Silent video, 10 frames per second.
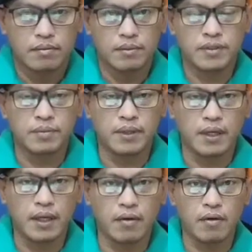
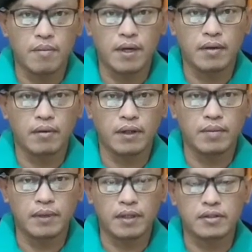
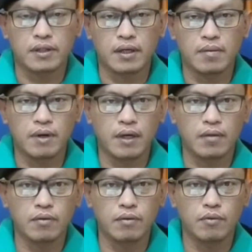Bismillahirrahmanirrahim.
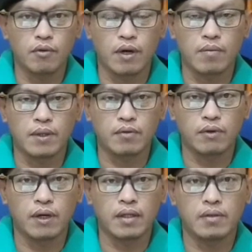Assalamualaikum
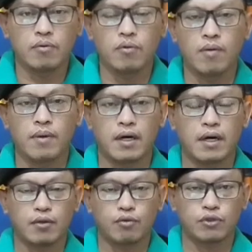warahmatullahi
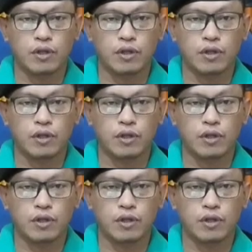wabarakatuh.